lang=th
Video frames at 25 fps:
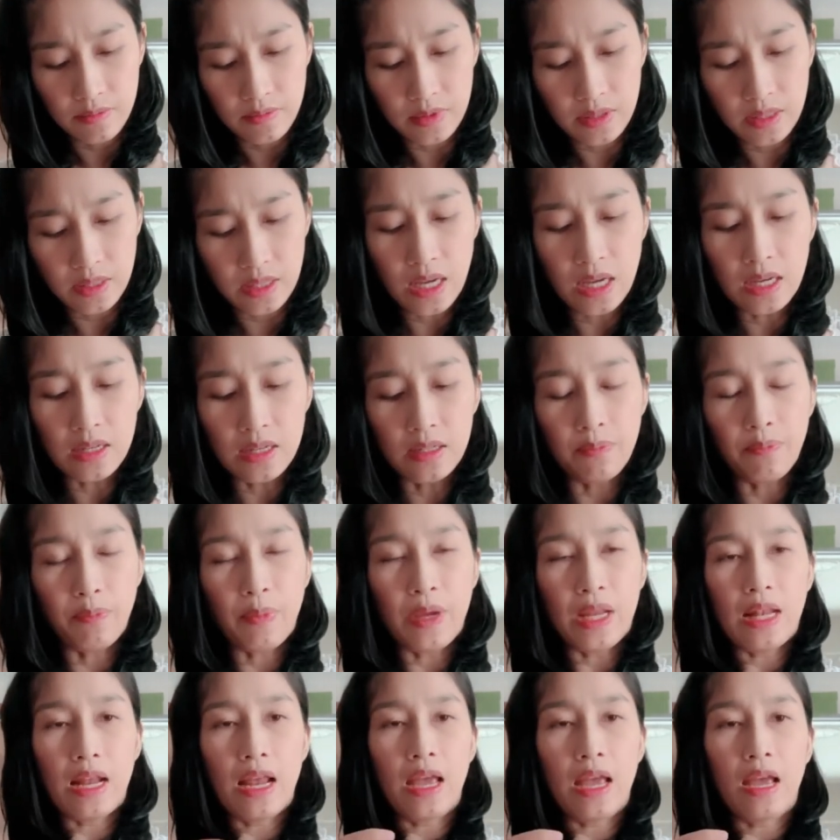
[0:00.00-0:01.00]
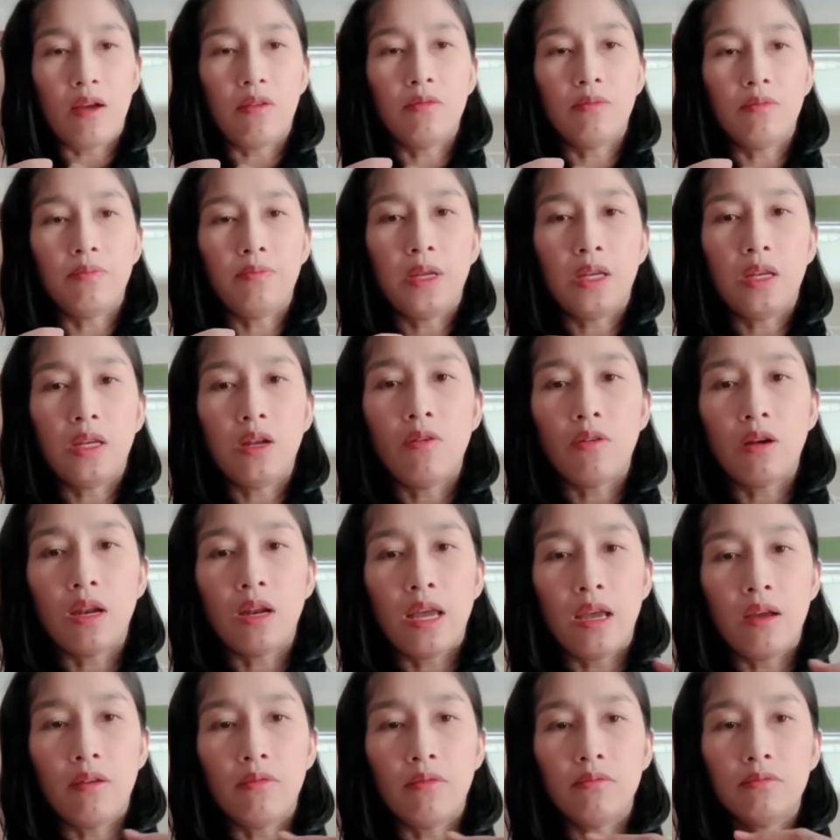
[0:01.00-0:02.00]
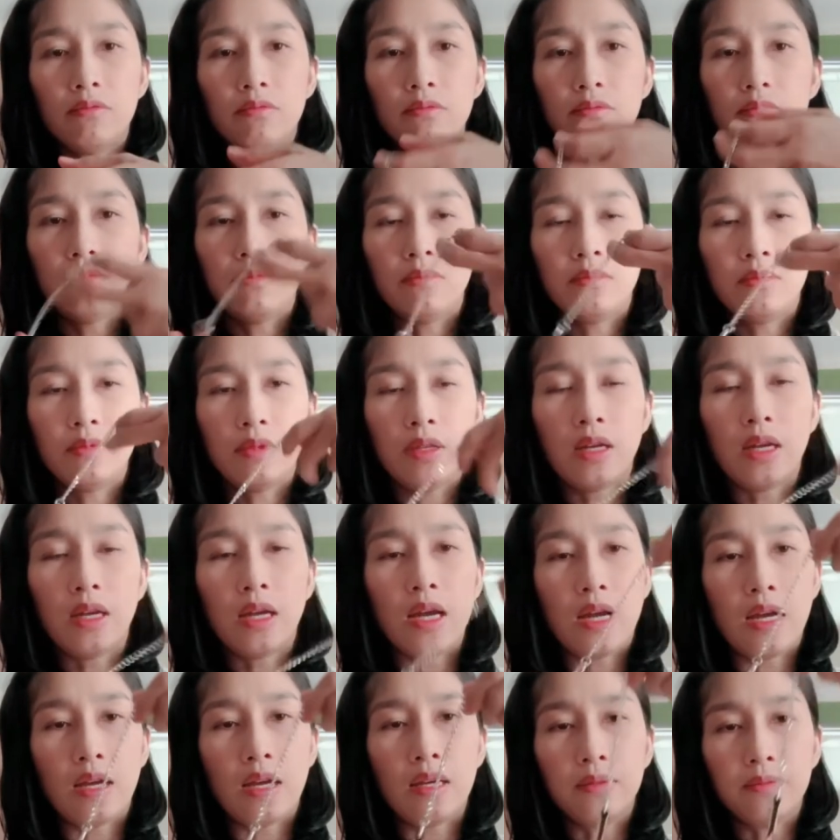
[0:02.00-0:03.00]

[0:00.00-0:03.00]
นี่คือปิดแล้วปิดน้องแล้วนะคะ